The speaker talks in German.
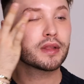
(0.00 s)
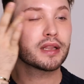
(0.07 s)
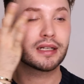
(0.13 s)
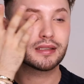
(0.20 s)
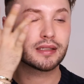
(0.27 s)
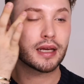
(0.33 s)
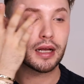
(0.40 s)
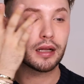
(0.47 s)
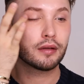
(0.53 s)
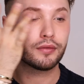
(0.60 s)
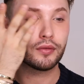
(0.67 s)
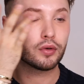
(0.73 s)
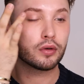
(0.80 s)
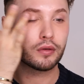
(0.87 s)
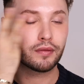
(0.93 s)
dass Elf
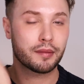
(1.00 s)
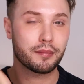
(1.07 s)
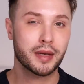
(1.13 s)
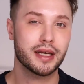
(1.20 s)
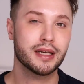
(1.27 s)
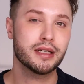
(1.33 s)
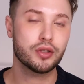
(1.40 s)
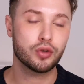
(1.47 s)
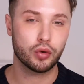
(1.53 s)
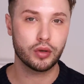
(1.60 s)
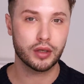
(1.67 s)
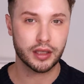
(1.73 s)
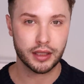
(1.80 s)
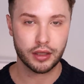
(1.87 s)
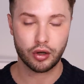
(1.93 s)
irgendwann mal in die
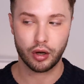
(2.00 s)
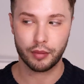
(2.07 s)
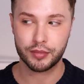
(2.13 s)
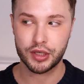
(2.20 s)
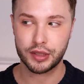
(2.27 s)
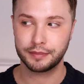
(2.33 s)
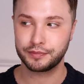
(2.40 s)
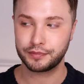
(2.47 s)
Drogerie kommt.